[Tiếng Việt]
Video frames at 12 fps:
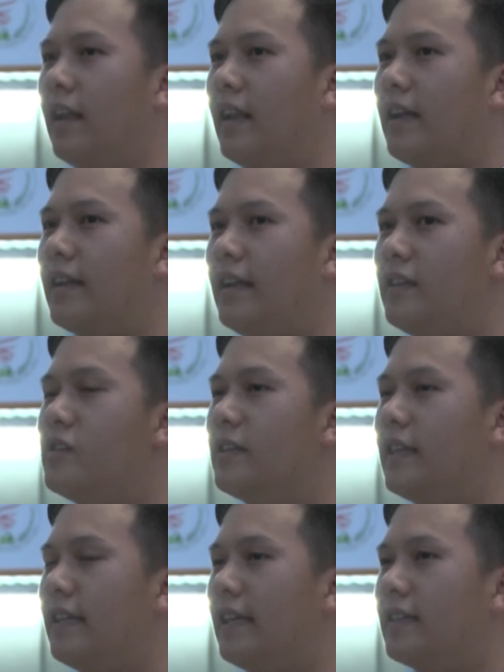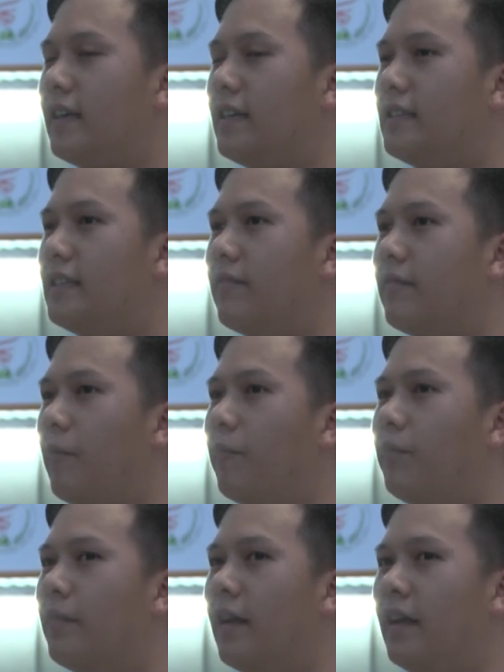là sẽ đưa ra thành các cái sản phẩm
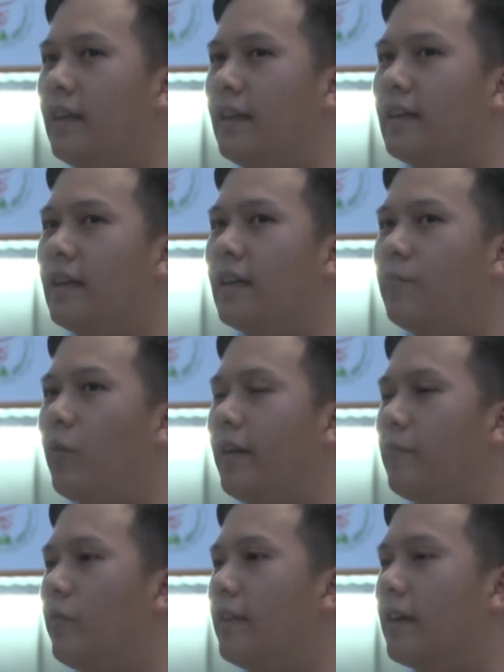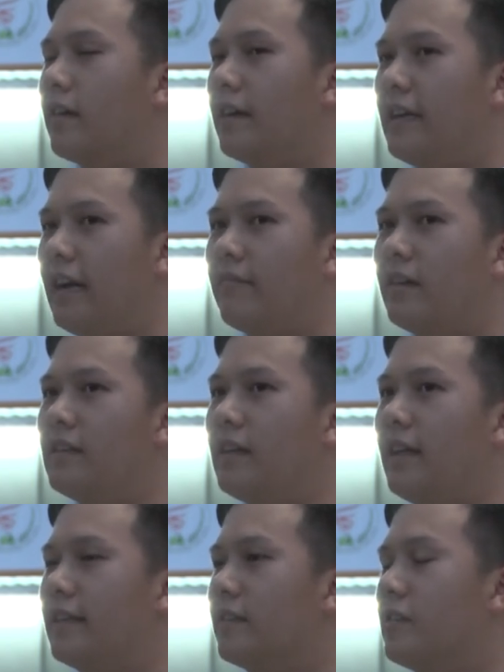để bọn em có thể khởi nghiệp và đưa ra
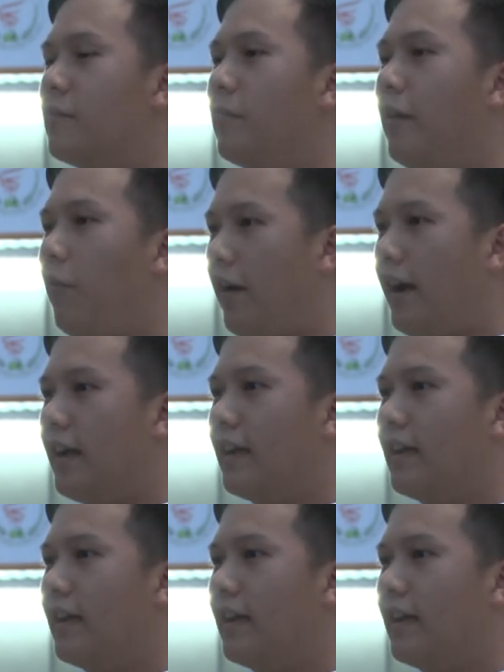thành thương mại hóa